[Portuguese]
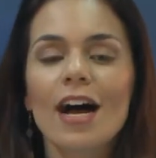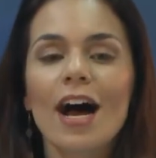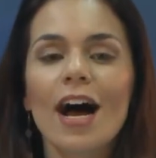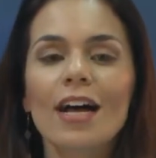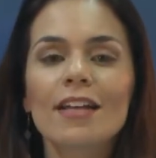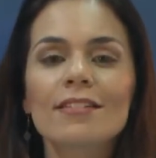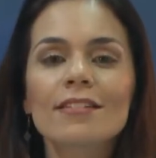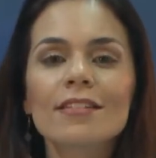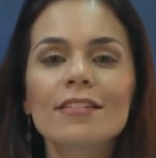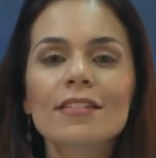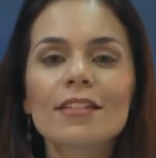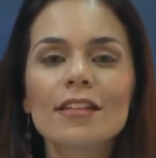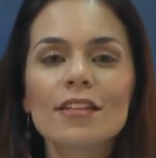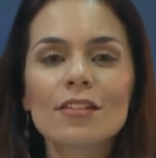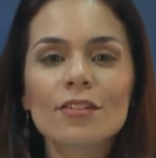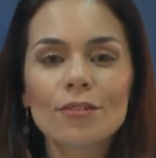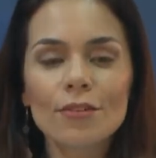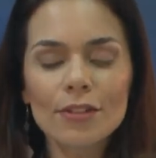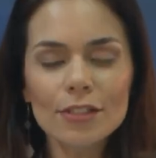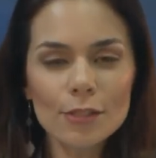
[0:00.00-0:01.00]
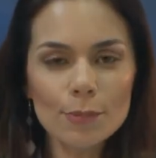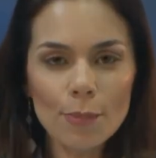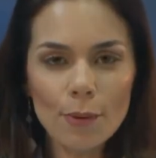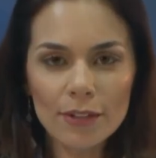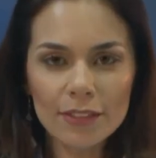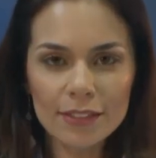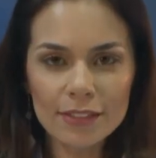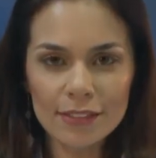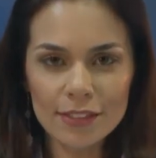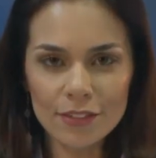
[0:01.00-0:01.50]
As inscrições
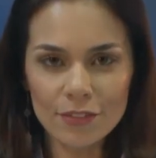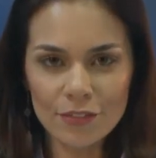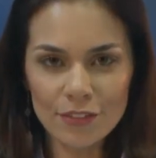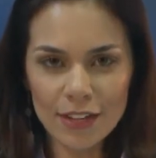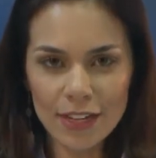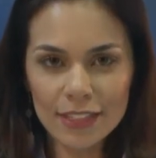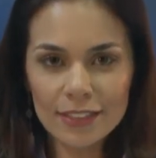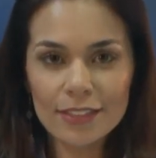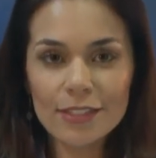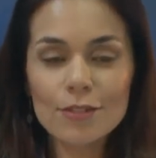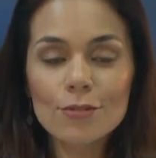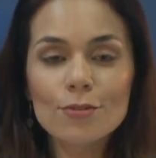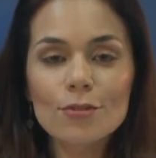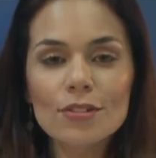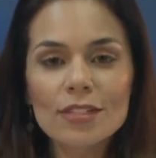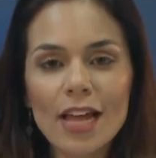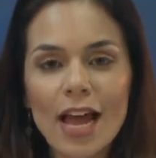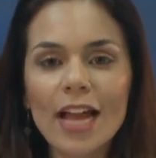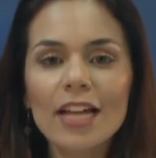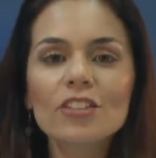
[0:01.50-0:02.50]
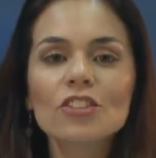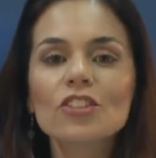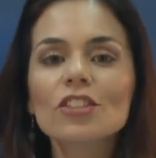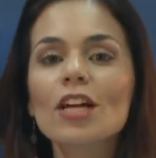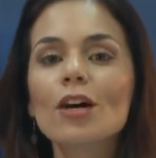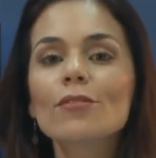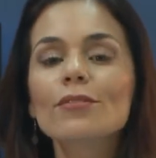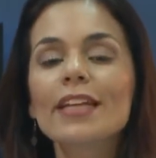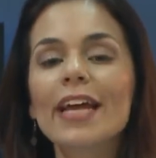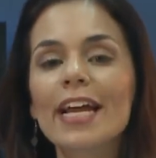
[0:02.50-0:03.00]
podem ser feitas no site
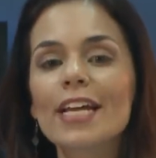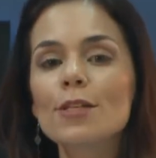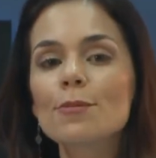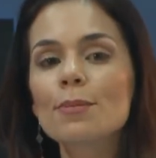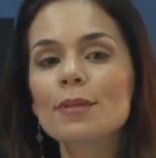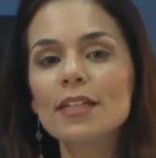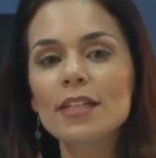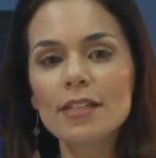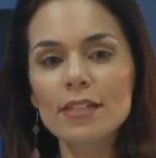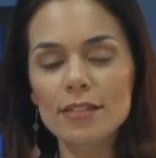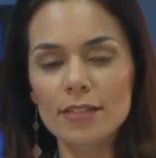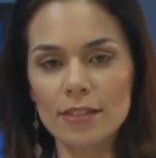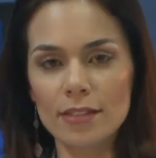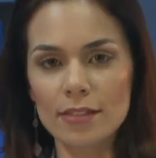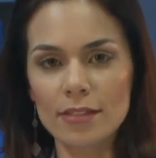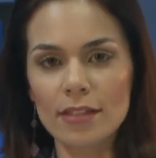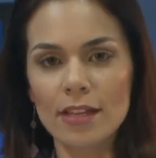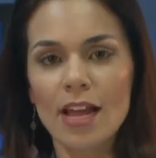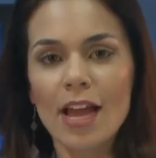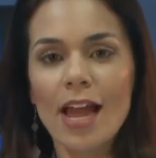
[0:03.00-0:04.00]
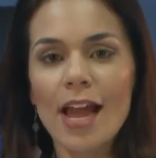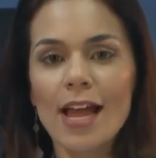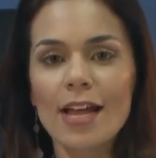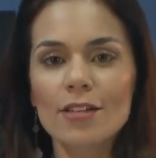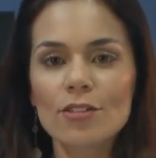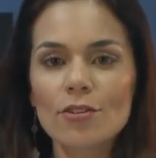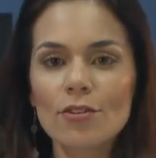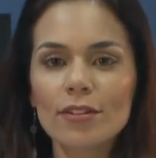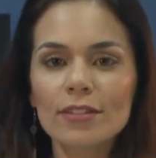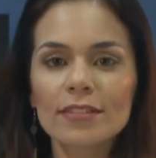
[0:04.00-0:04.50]
da Unesp em Assis. É
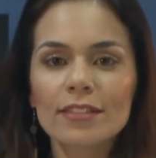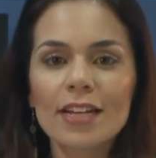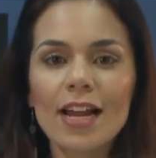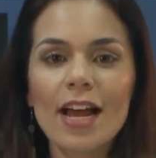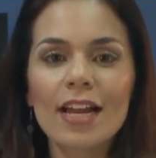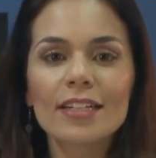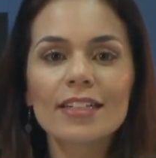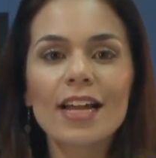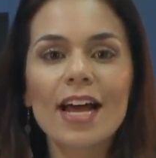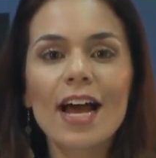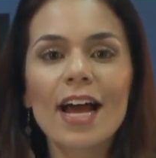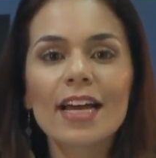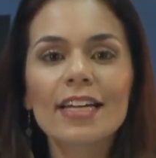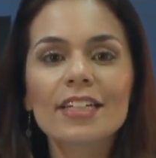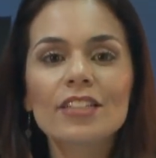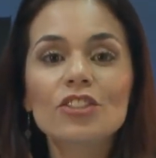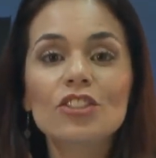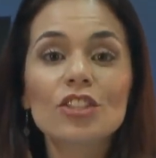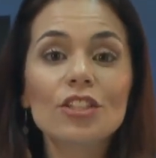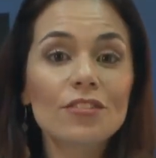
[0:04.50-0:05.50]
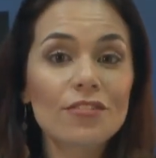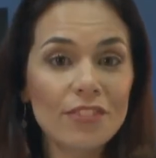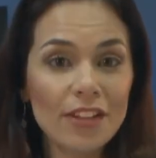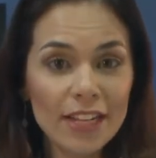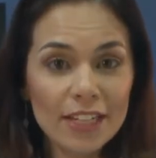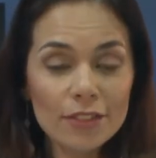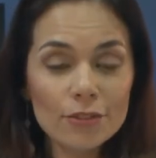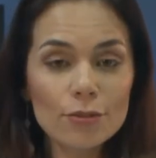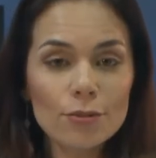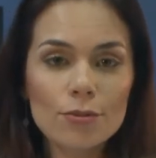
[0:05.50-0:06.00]
só entrar na área de
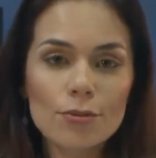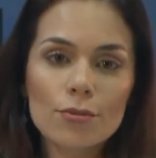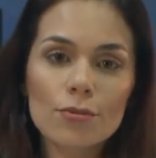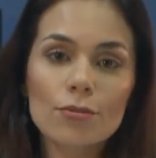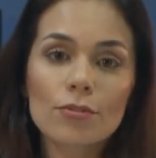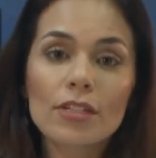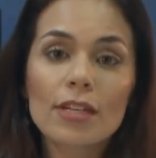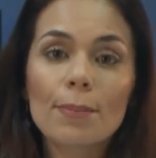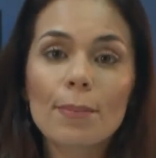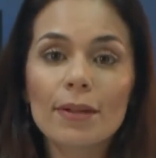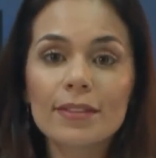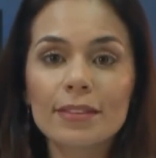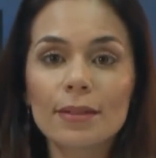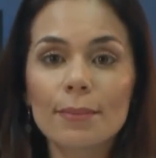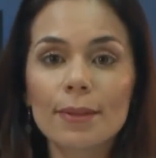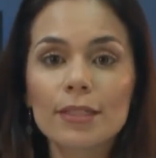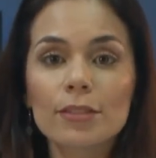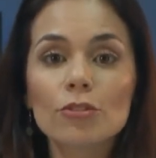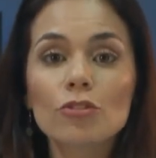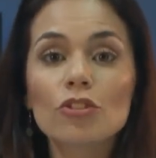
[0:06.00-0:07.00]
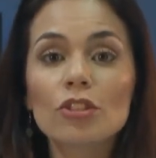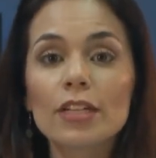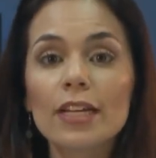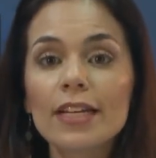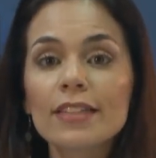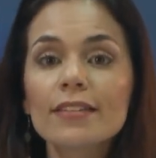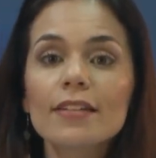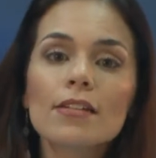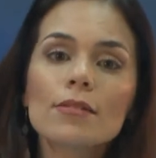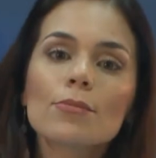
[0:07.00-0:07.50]
eventos do Departamento de
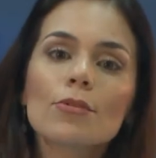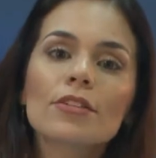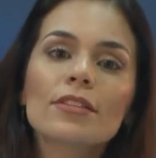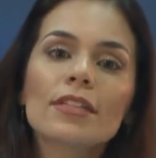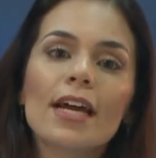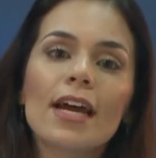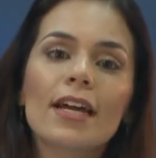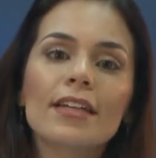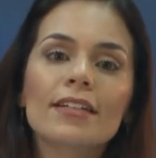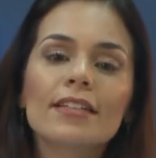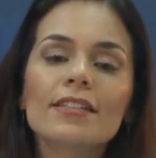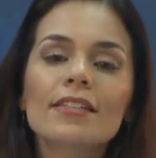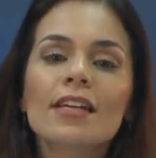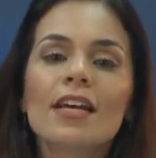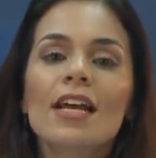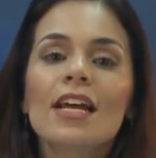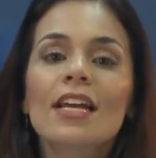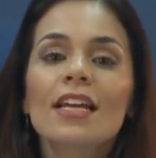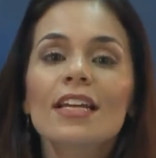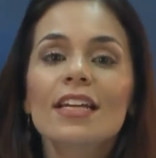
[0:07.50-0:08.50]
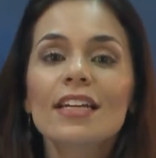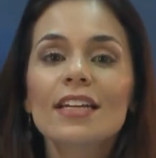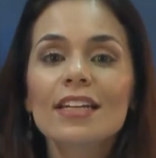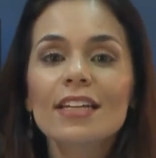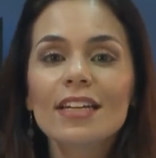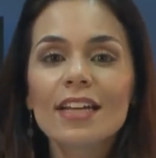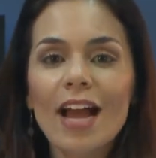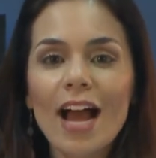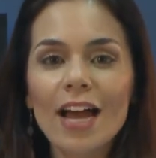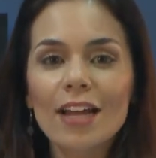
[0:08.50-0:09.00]
Letras Modernas e
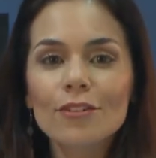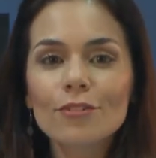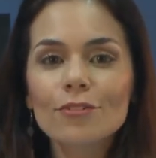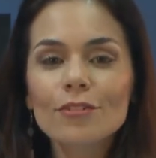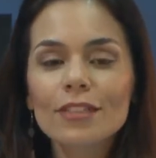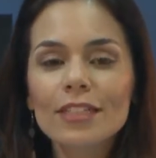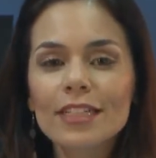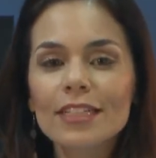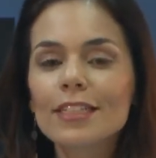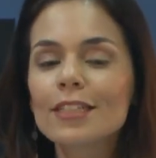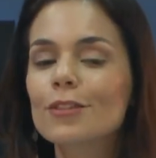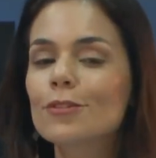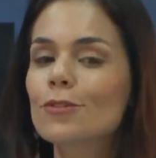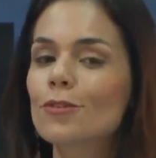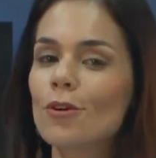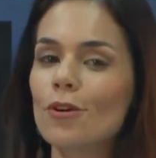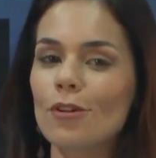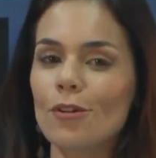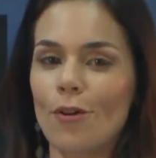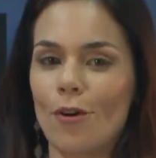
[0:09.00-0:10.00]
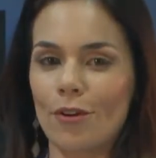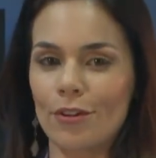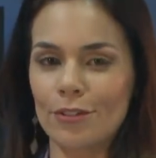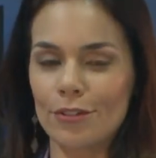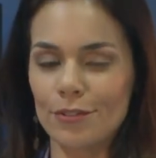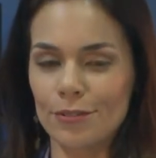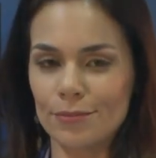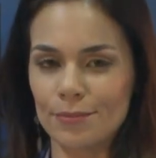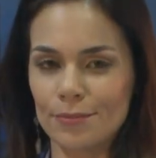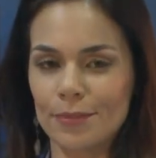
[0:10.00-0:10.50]
clicar no link do
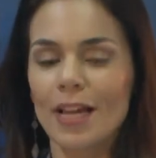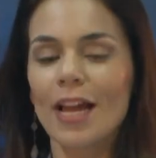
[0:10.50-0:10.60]
colóquio.